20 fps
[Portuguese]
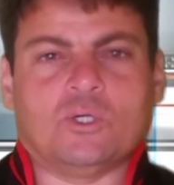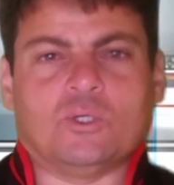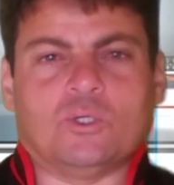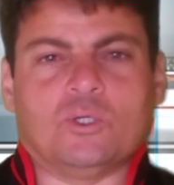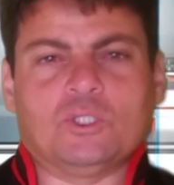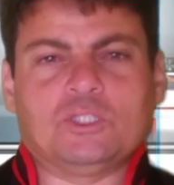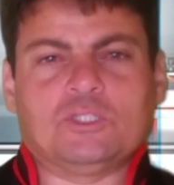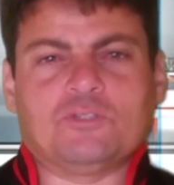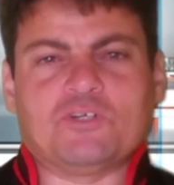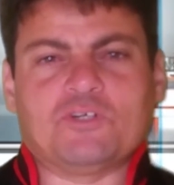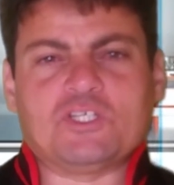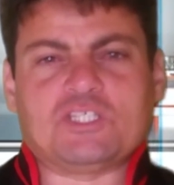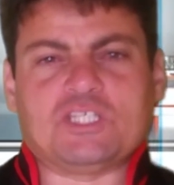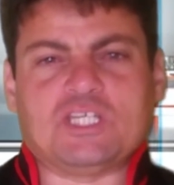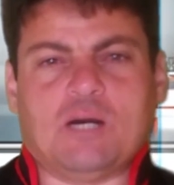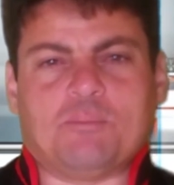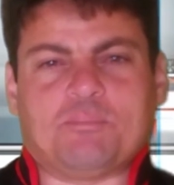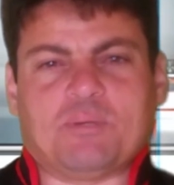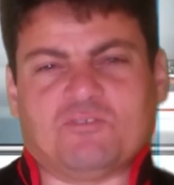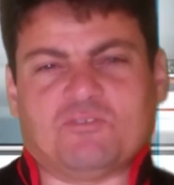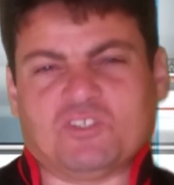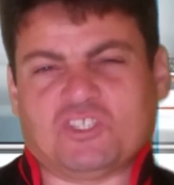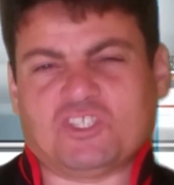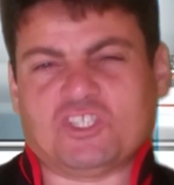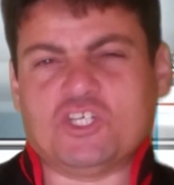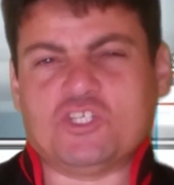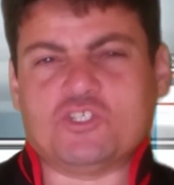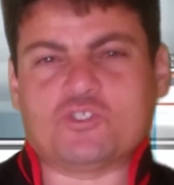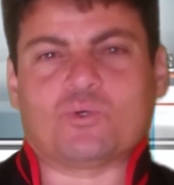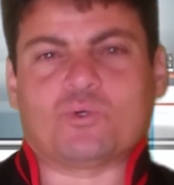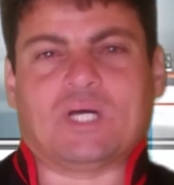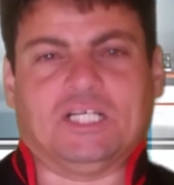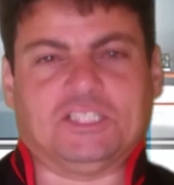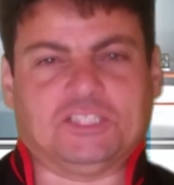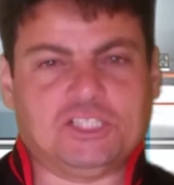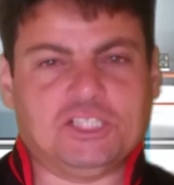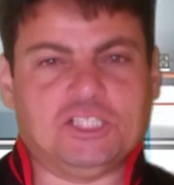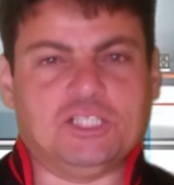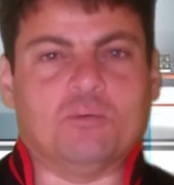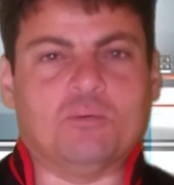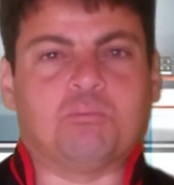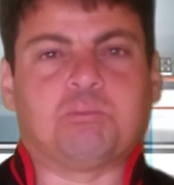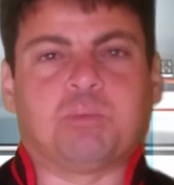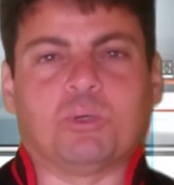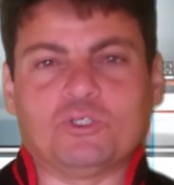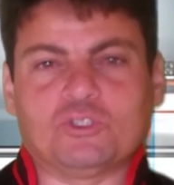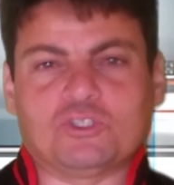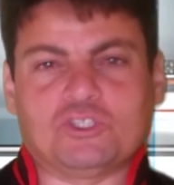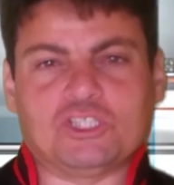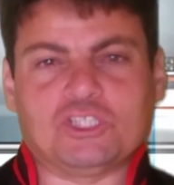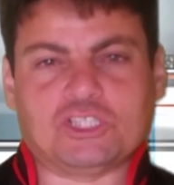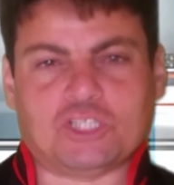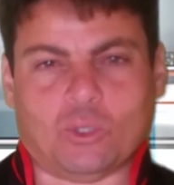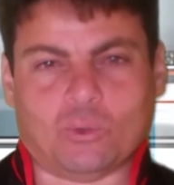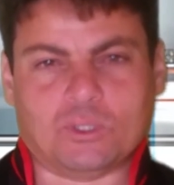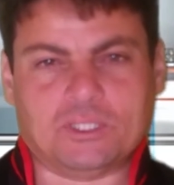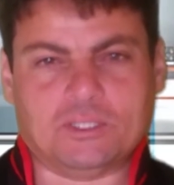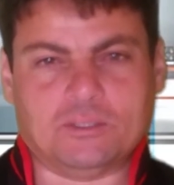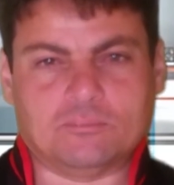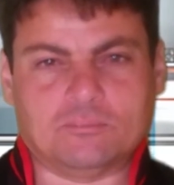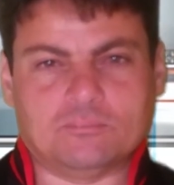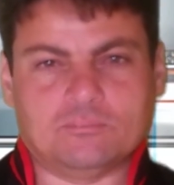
Hoje eu vou ensinar para vocês o Cati Punhos de Shaolin.